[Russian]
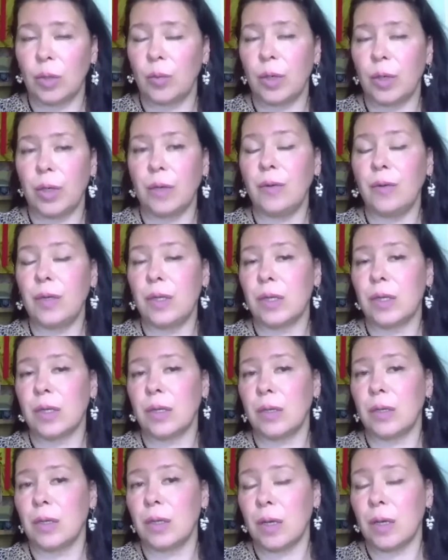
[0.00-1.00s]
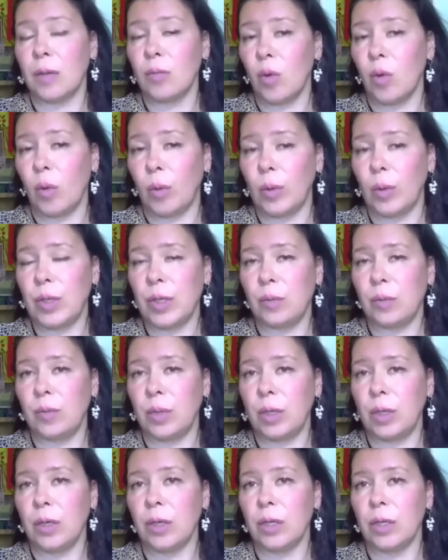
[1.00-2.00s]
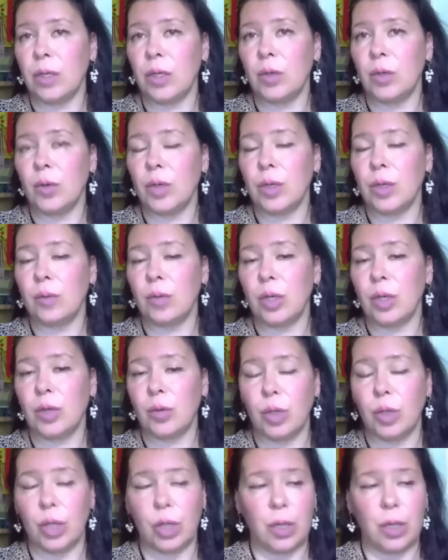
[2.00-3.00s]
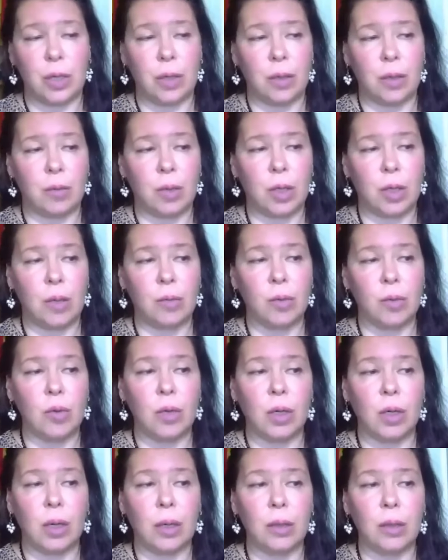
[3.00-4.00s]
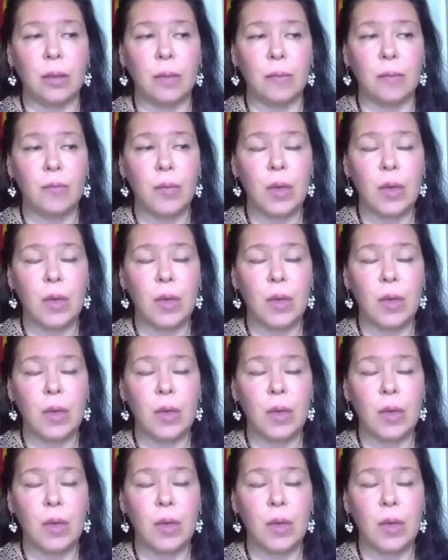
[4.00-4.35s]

проявиться само по себе грандиозным разрушением. Я много лет